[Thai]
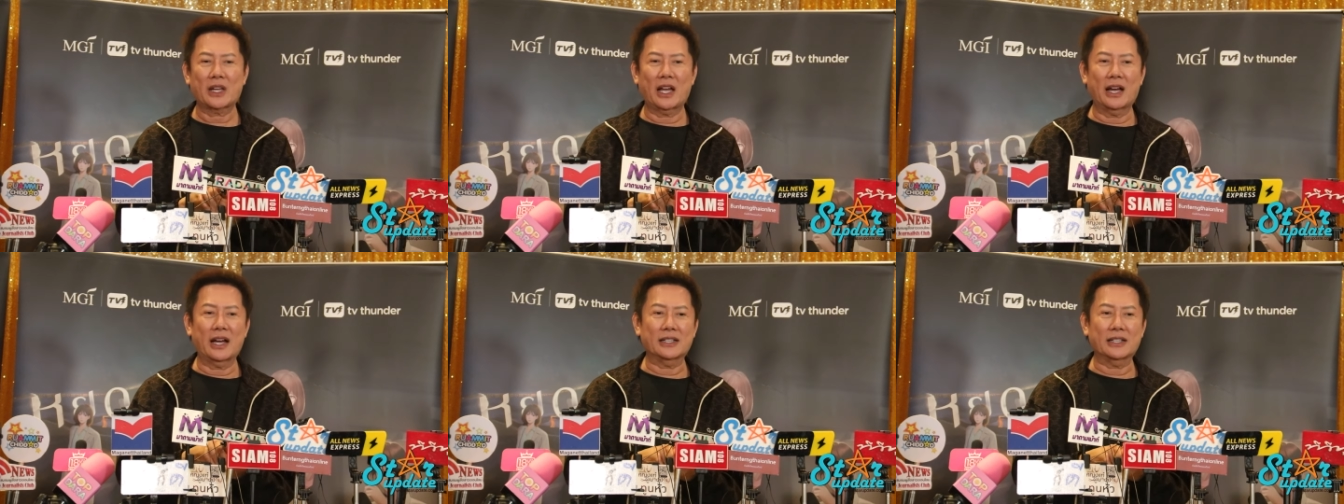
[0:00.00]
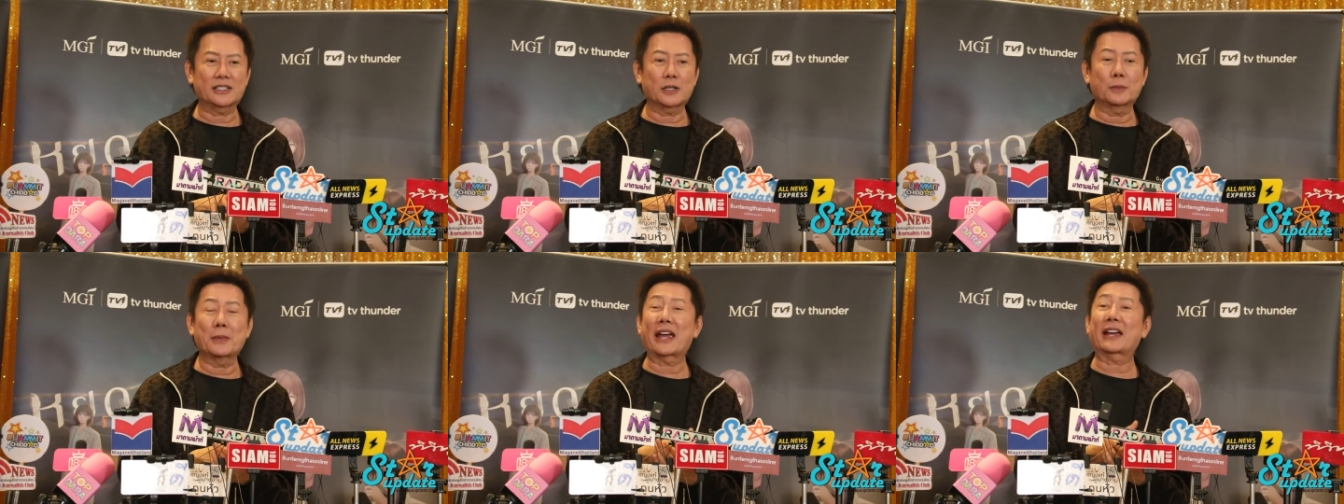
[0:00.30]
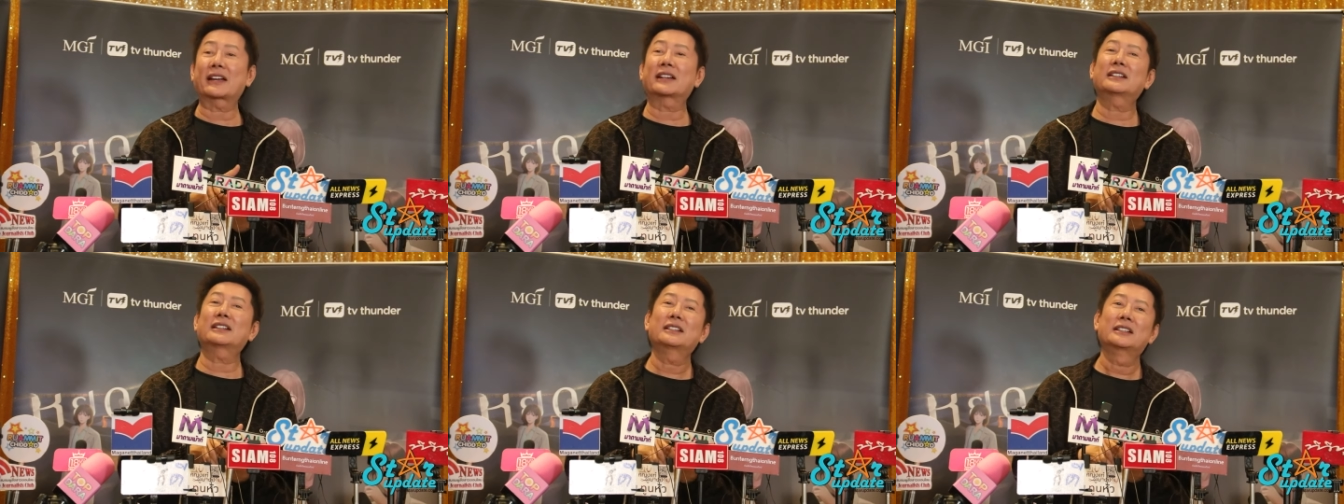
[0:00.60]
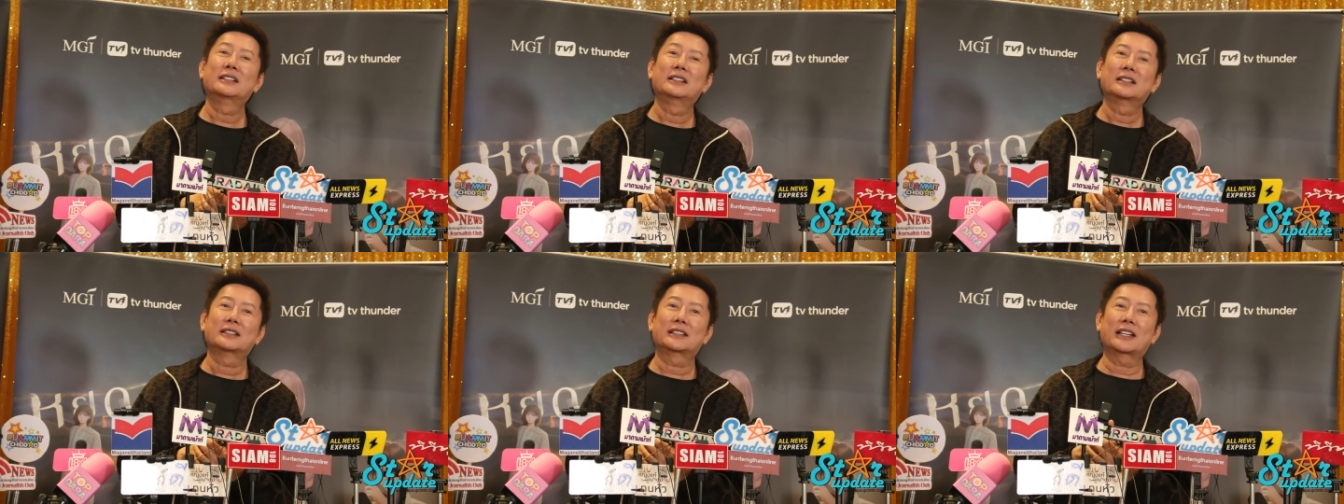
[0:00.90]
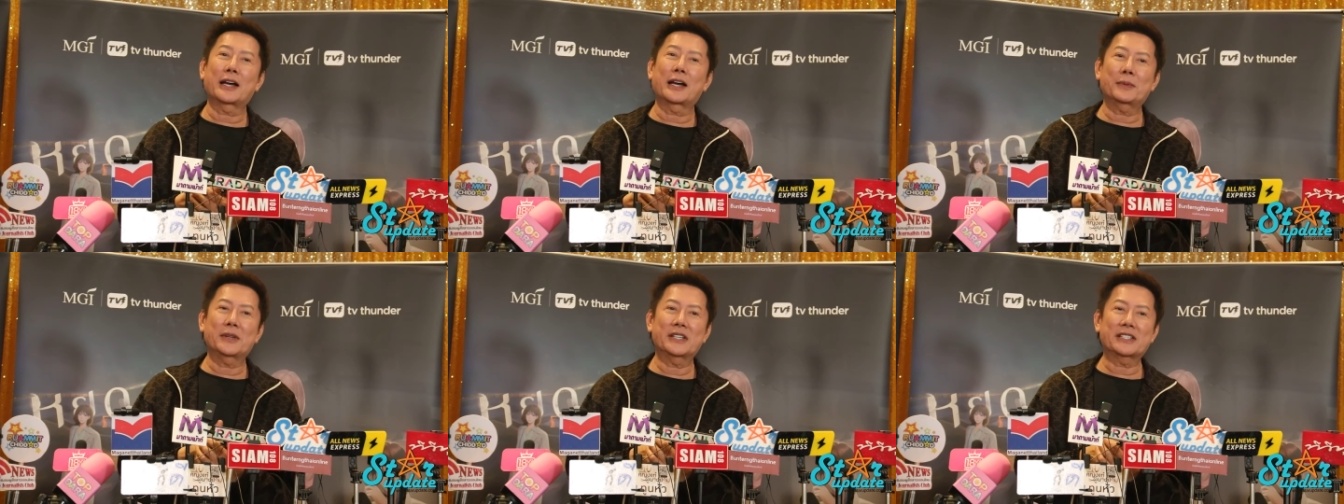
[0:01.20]
เจ้าแบงค์
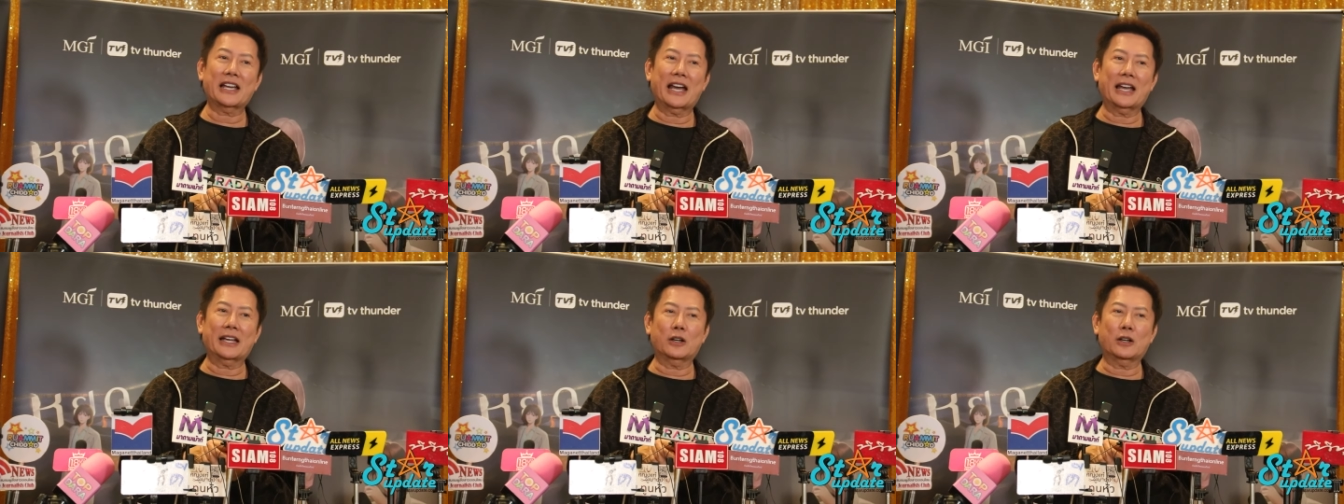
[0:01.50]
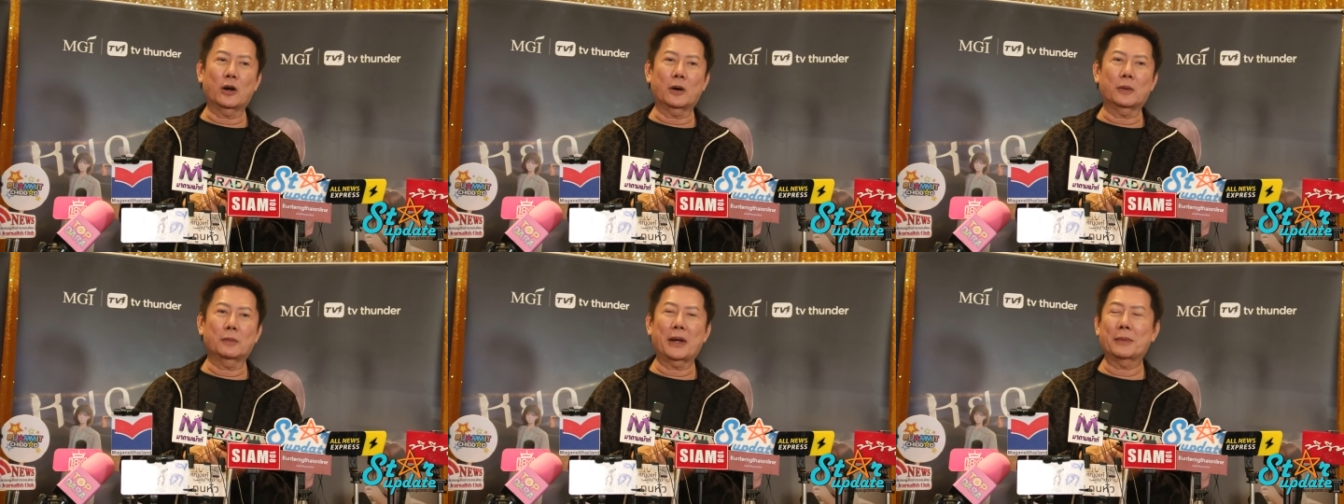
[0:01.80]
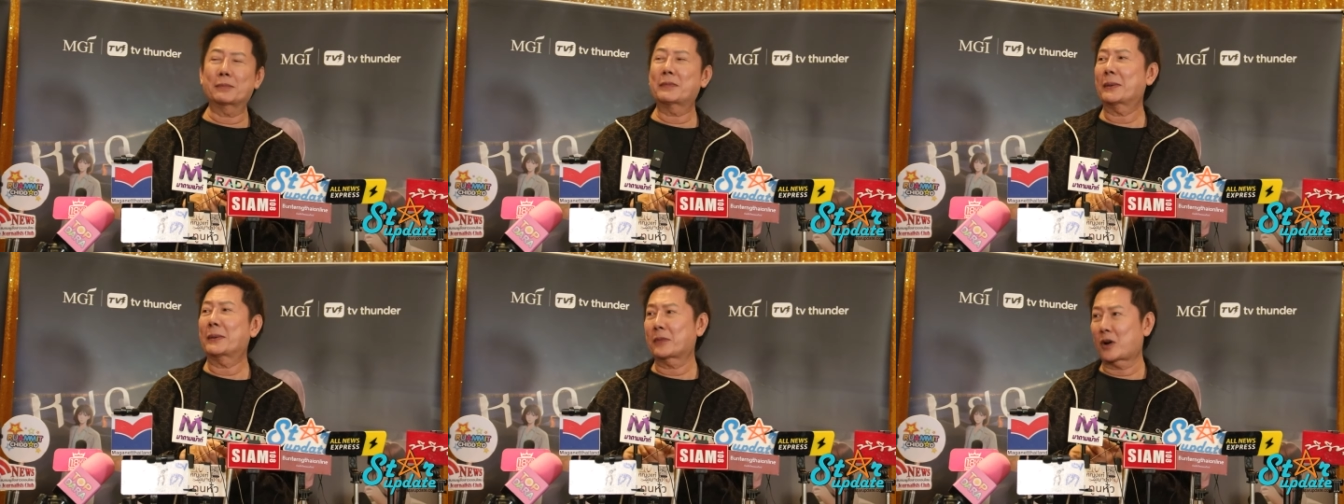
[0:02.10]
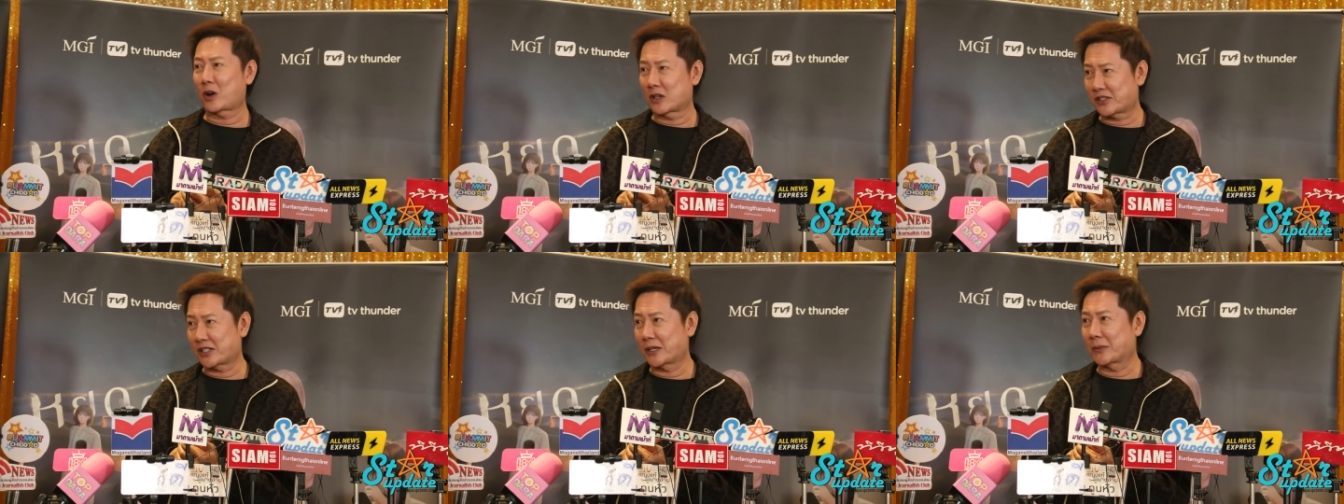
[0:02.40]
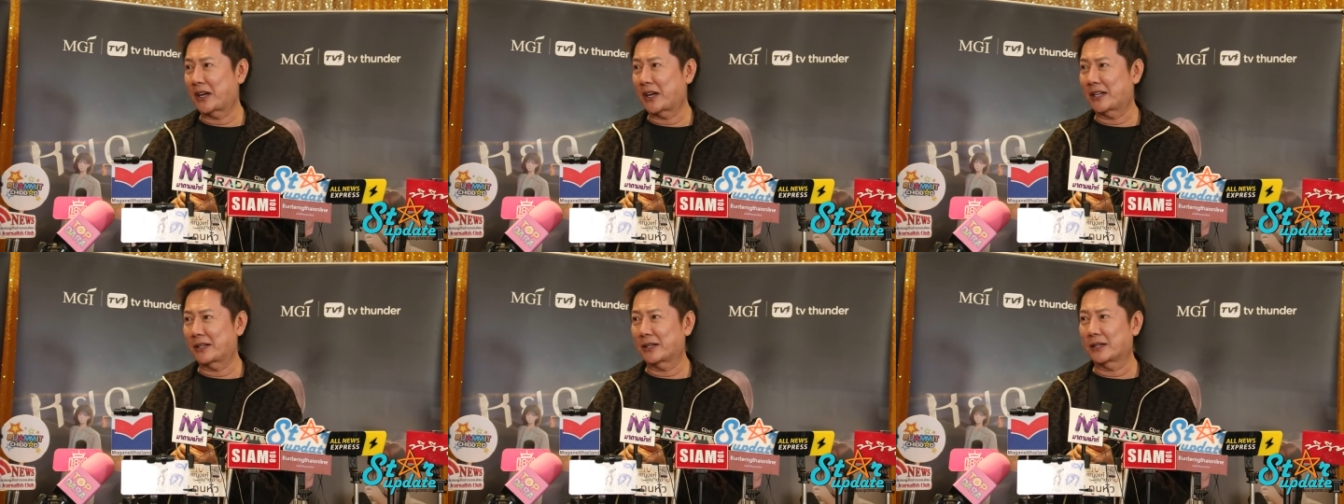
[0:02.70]
นะพี่ชายของแบมแบมกอเซ
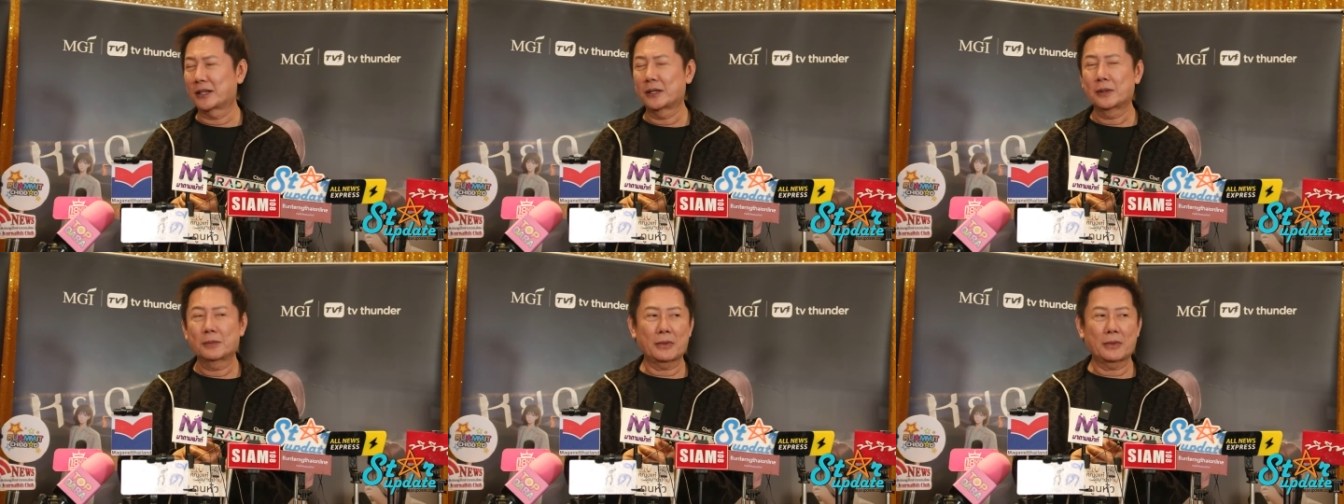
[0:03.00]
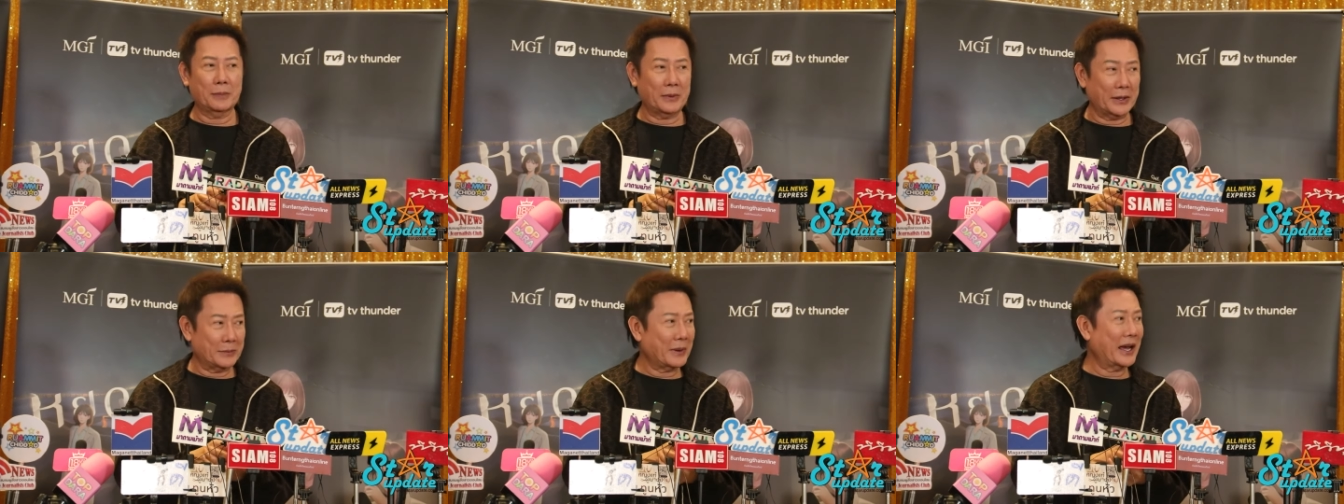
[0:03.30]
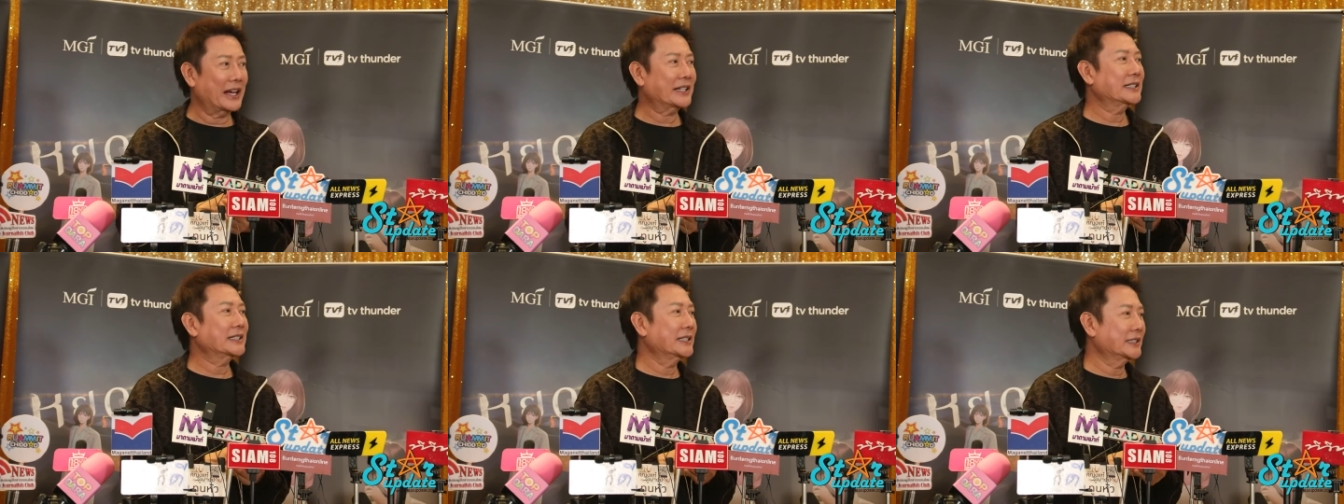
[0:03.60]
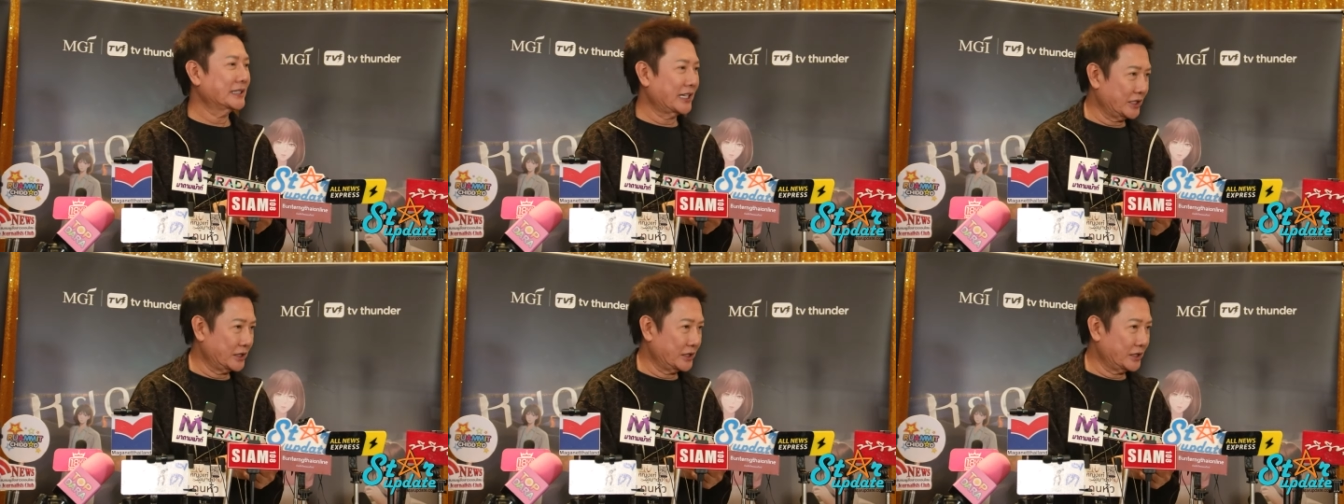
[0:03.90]
เว่นมาเป็นพาร์ทเนอร์ใน